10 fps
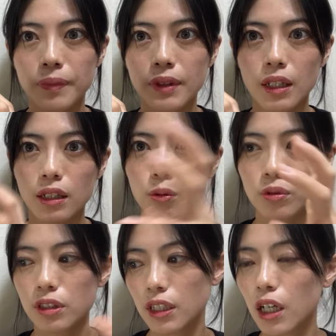何かこ
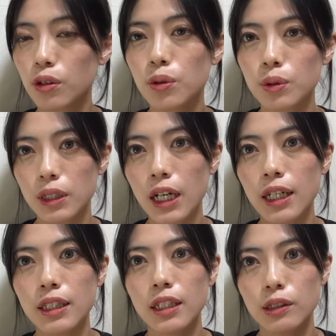う違うように書
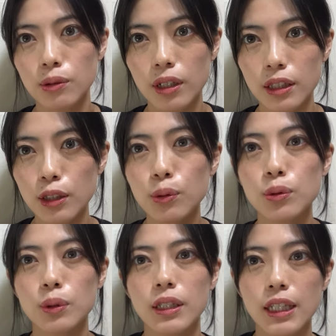いたりとかっていうこ
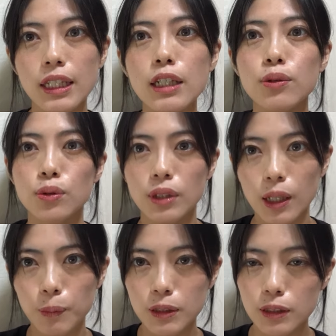とができるの
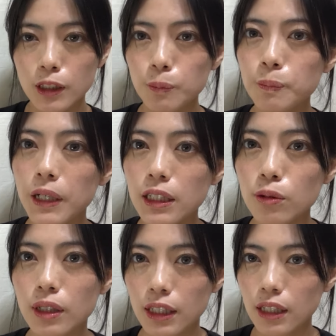で、別に失敗
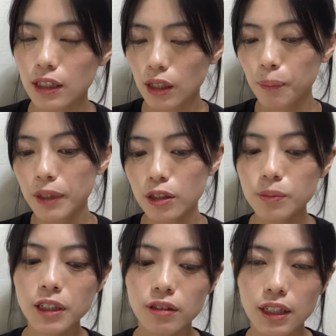とかね、あんまりう
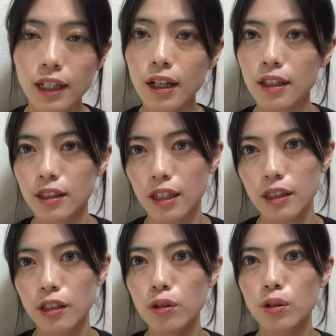まくいかなかった
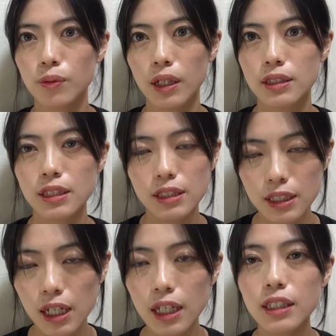なっていうのは全
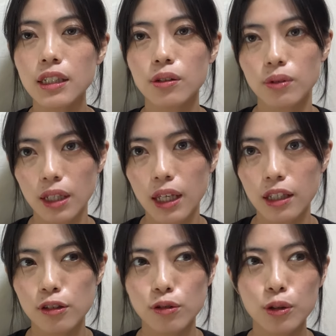然ありなの
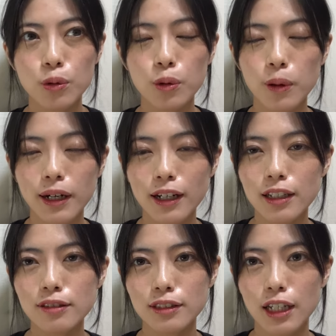で、それを怖が
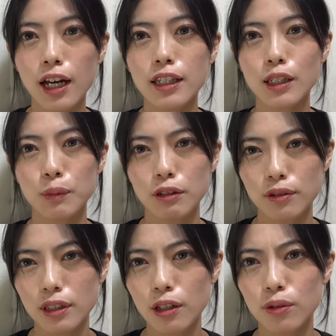らずに書いてみ
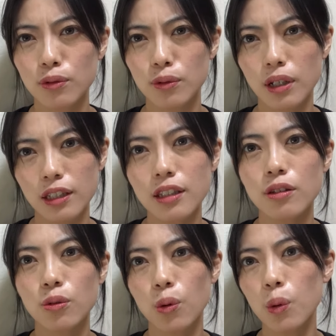るっていうのがいい
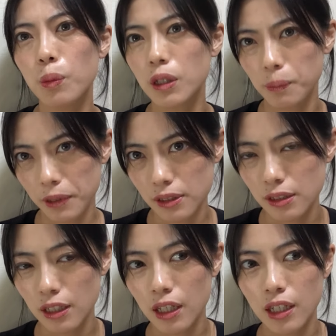と思いま
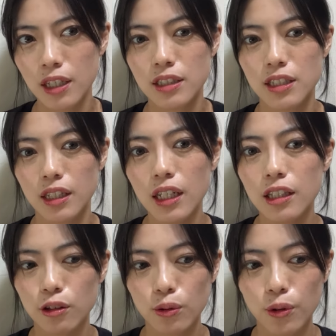す。じゃな
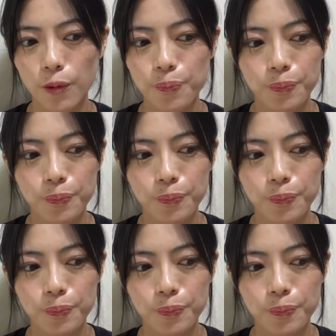いと